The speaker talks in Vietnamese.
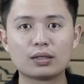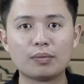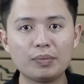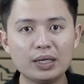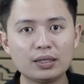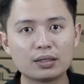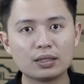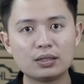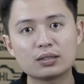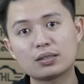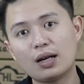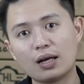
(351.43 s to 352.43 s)
tấm pin kích
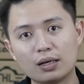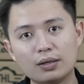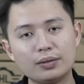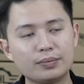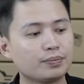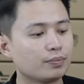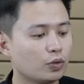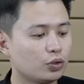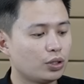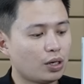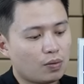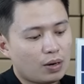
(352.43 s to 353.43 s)
thước rất là lớn một
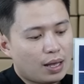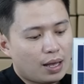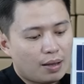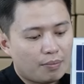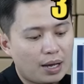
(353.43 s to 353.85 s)
chiều là